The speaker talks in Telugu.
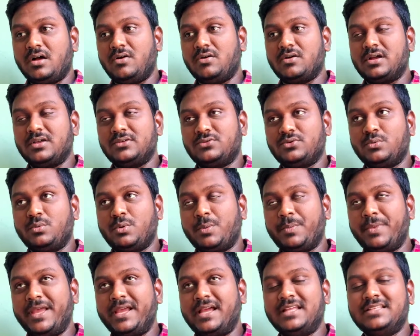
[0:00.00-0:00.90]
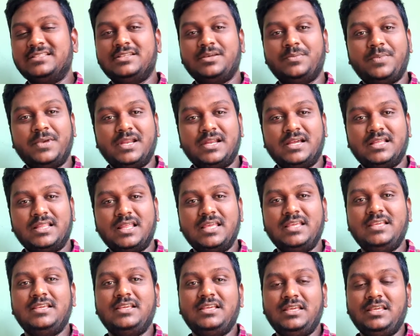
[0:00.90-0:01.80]
ఒక సూపర్ బైక్ అని చెప్పాను కదా
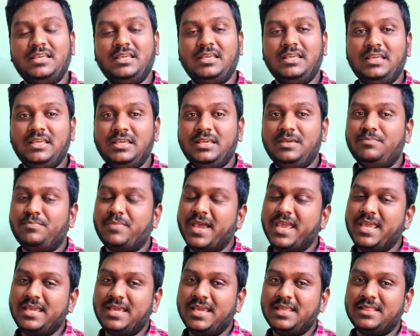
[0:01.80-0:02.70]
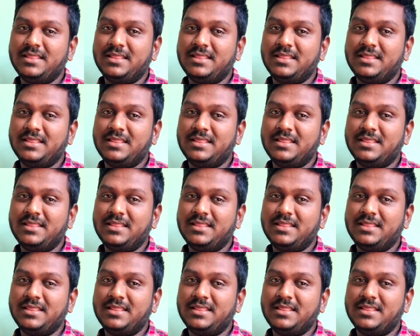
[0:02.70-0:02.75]
ఈ ఈ బైక్